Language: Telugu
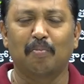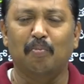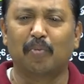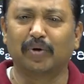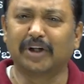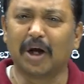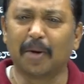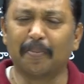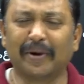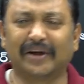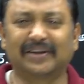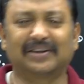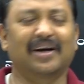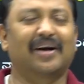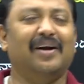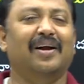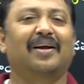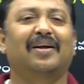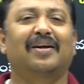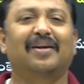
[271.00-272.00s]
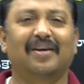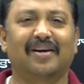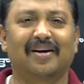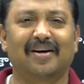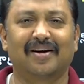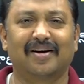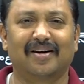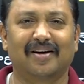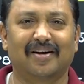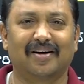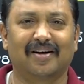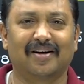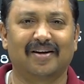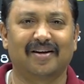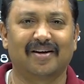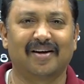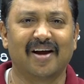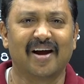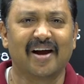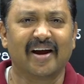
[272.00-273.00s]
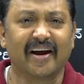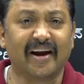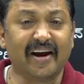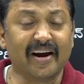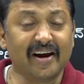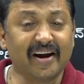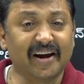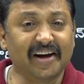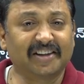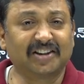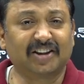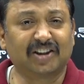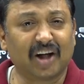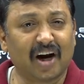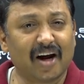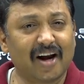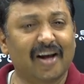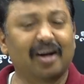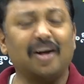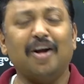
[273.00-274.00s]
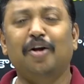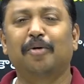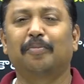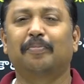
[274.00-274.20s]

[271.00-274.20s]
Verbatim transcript: మొజాంబిక్ ఛానల్ ఇంగ్లీష్ ఛానల్